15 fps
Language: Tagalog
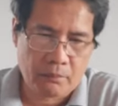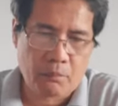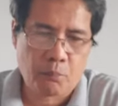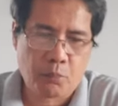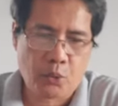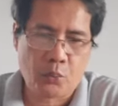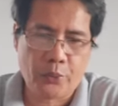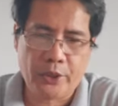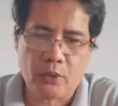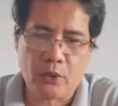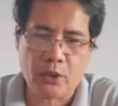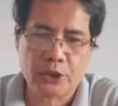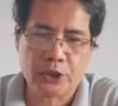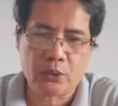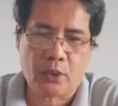For we
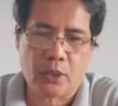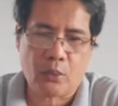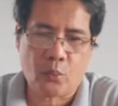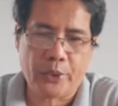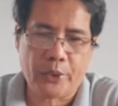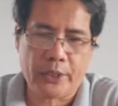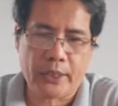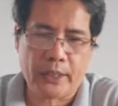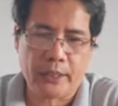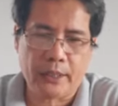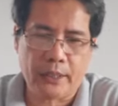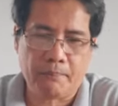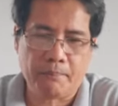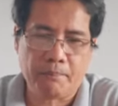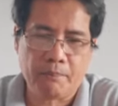also are weak in
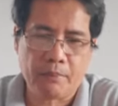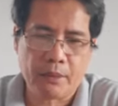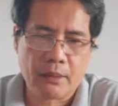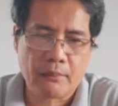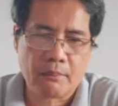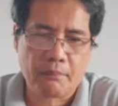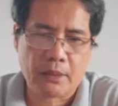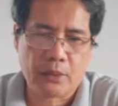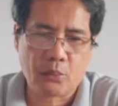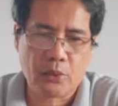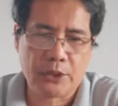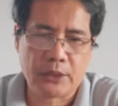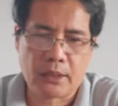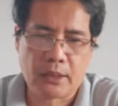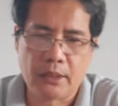him, but we
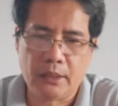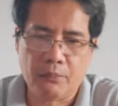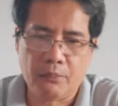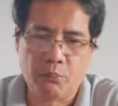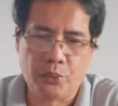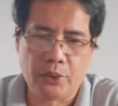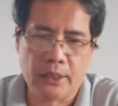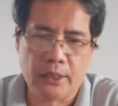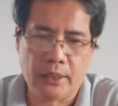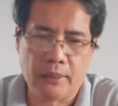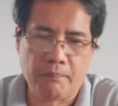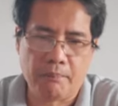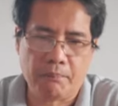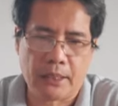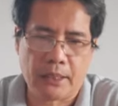shall live with
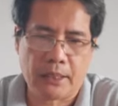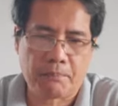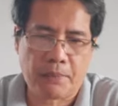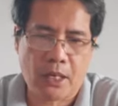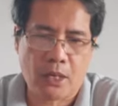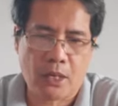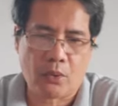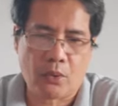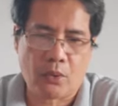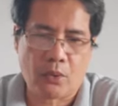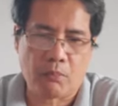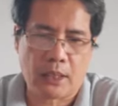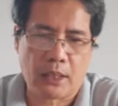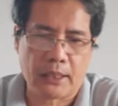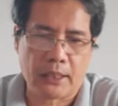him by the power of
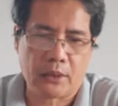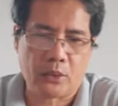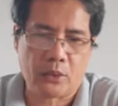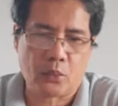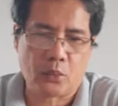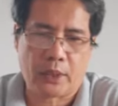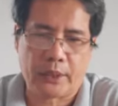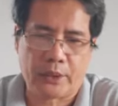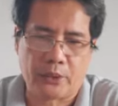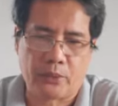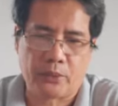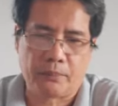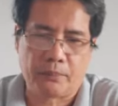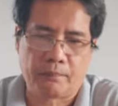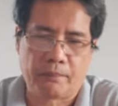God toward you.
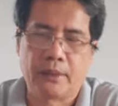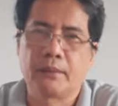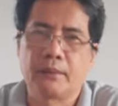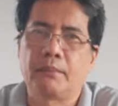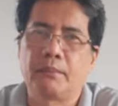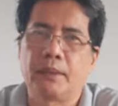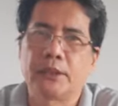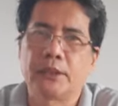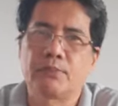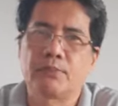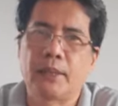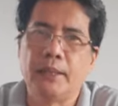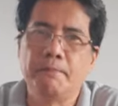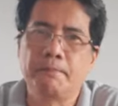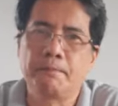Verse 5,